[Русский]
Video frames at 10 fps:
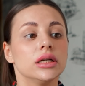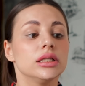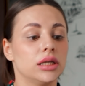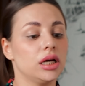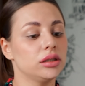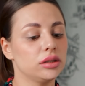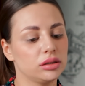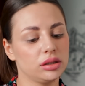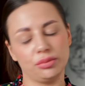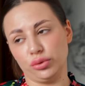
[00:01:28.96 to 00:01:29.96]
Я
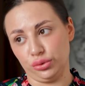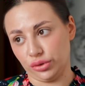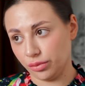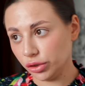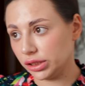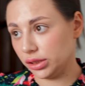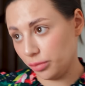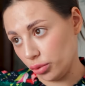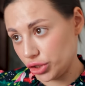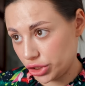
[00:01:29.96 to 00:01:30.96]
не буду работать на
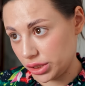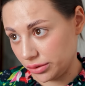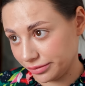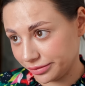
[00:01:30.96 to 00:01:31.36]
почте.